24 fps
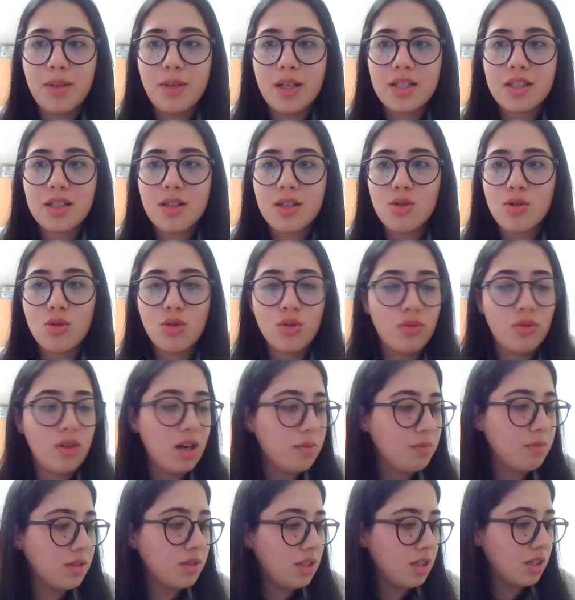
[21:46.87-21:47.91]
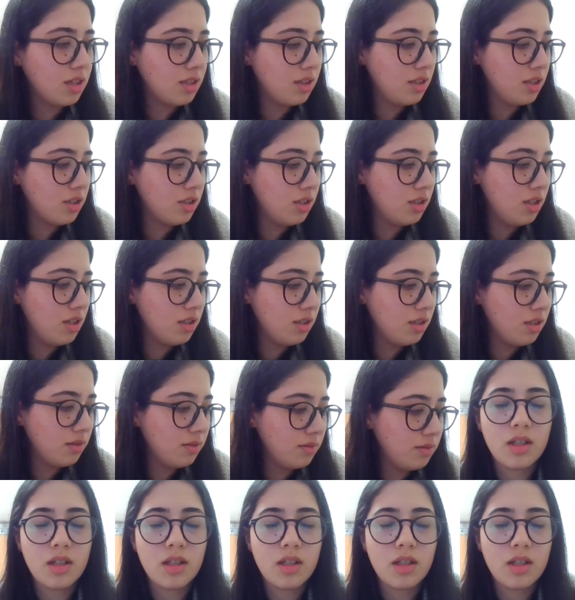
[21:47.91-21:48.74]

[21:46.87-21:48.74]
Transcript: Başka soru var mıdır arkadaşlar?